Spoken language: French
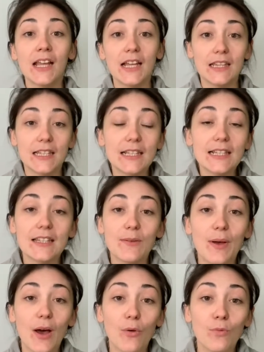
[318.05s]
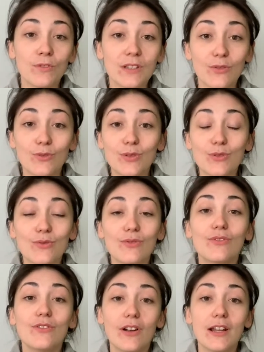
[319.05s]
N'hésitez pas à rebondir
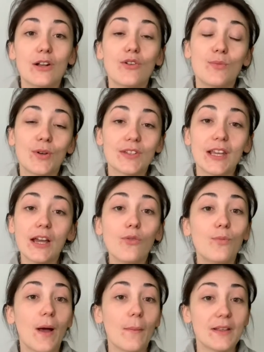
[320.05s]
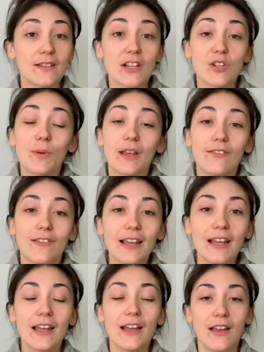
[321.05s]
dessus dans les commentaires ou par message
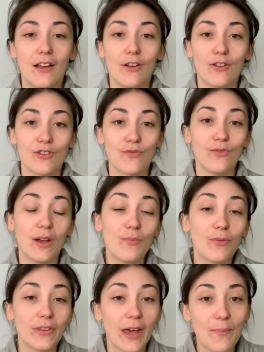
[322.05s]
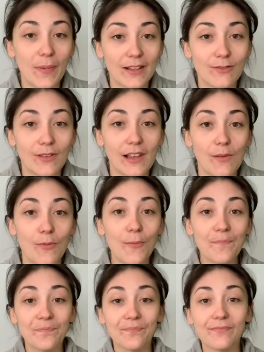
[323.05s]
privé. Euh, je vous répondrai
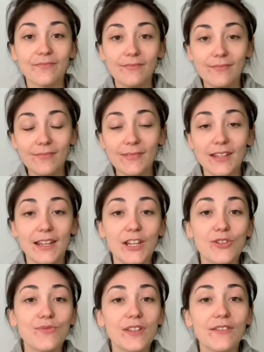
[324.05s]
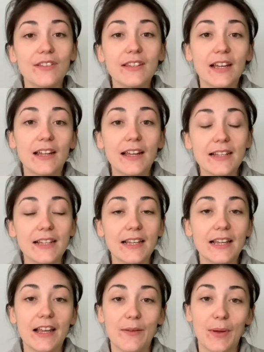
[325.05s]
personnellement. Et je vous invite à
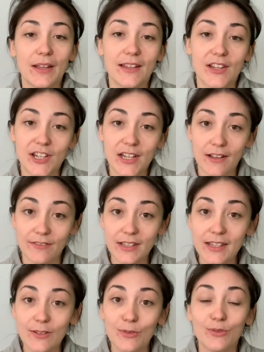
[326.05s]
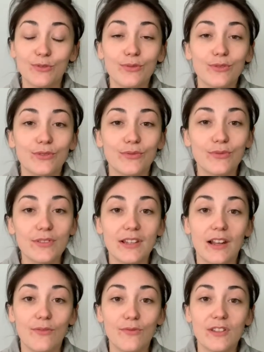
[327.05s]
liker et partager la vidéo autour de vous si
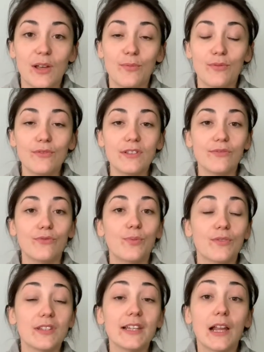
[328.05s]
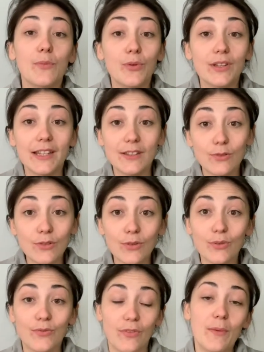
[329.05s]
elle vous a plu, si vous pensez qu'elle peut aider
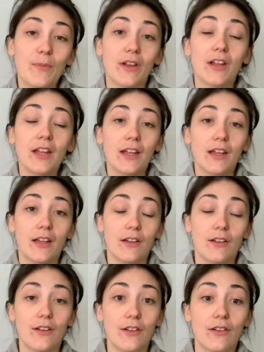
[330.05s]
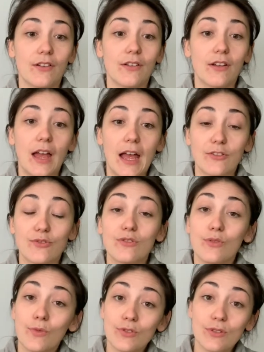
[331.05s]
d'autres femmes euh, à
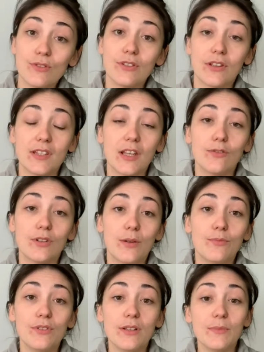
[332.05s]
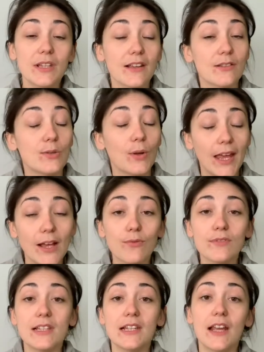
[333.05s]
justement se sortir de la boulimie, à se
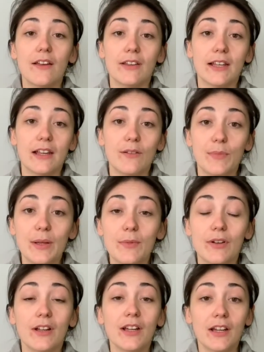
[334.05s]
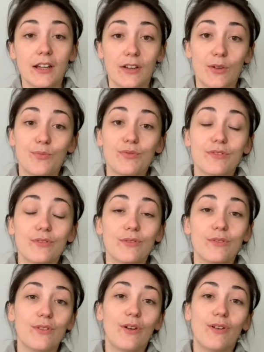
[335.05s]
réconcilier avec elle-même, euh, puisque
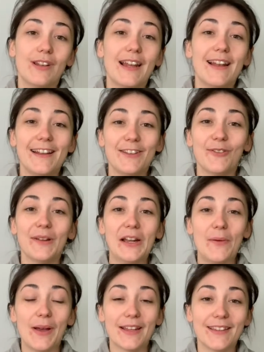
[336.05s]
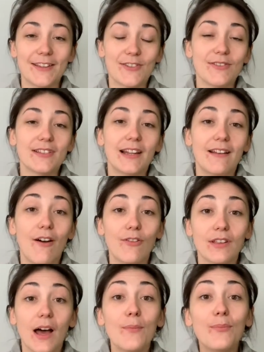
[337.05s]
en la likant, et en la partageant, ça la
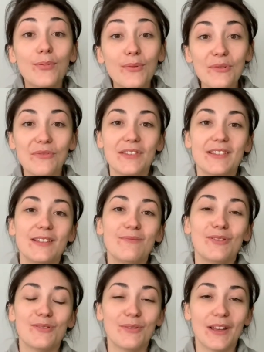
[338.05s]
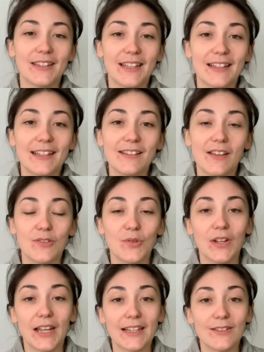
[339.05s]
rendra plus visible sur Internet et
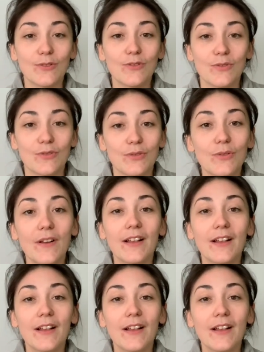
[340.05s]
sur les réseaux sociaux,